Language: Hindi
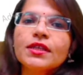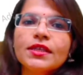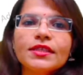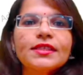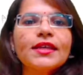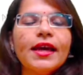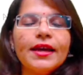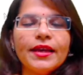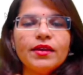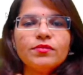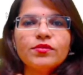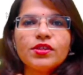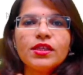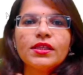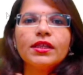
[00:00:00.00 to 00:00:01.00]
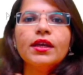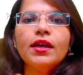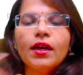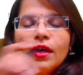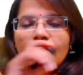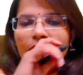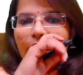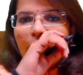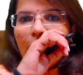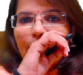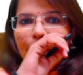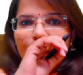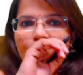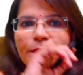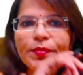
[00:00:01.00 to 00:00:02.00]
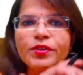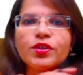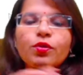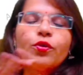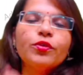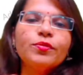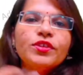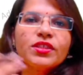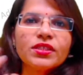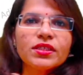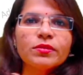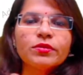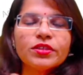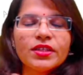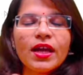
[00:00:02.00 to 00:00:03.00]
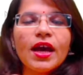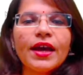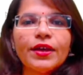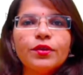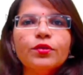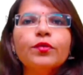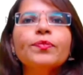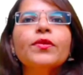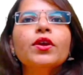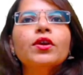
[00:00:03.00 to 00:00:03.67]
इसके आगे हम चलते हैं अगर आपको इनमें से कोई भी चीज़ समझना आई हो